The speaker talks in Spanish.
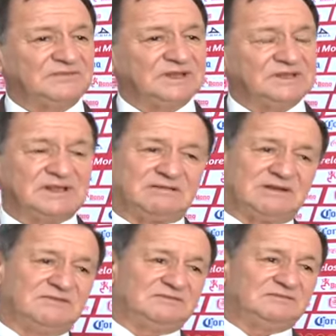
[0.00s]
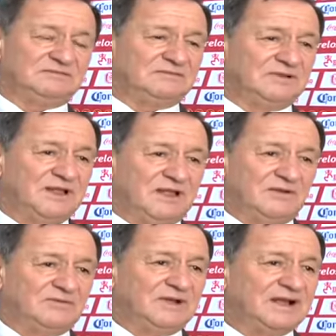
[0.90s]
estaban
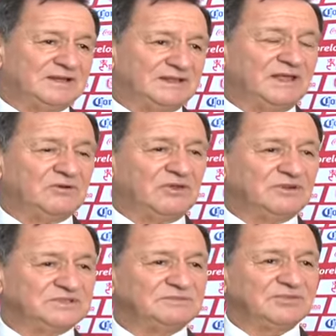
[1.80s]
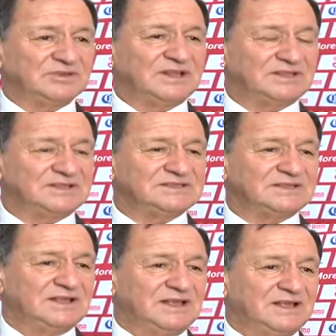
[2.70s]
una cantidad de jugadores importantes
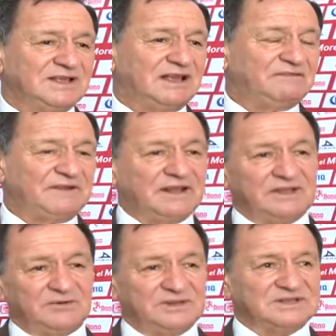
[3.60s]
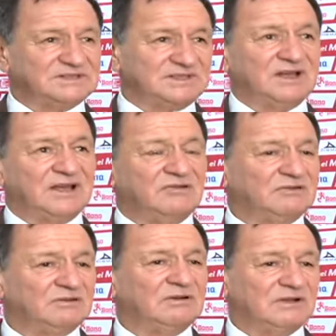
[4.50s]
que al final de cuentas
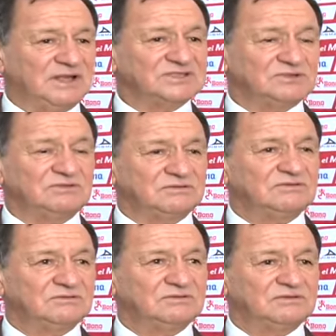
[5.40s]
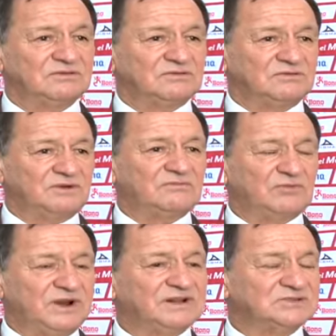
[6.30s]
entregaron eso, un
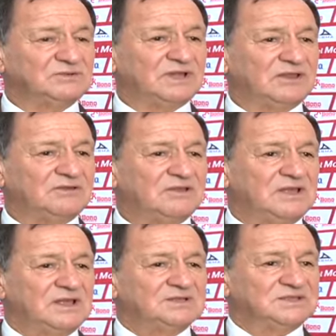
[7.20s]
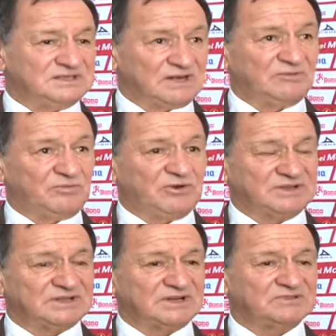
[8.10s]
buen resultado, se salvó por
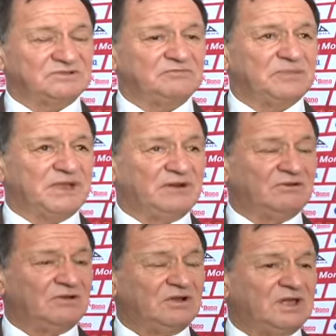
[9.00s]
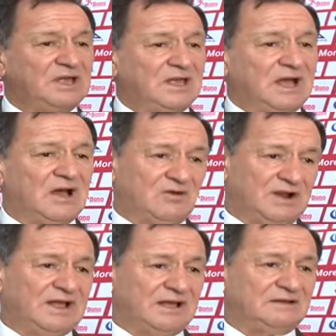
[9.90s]
esa razón. Pero
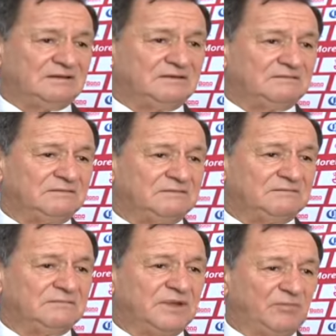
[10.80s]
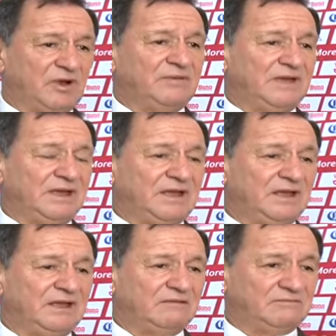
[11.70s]
ahora eh, me
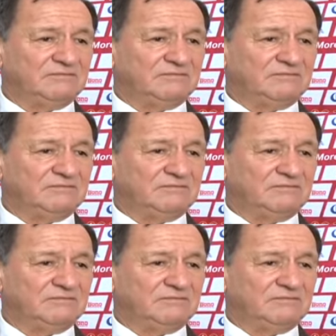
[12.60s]
mueve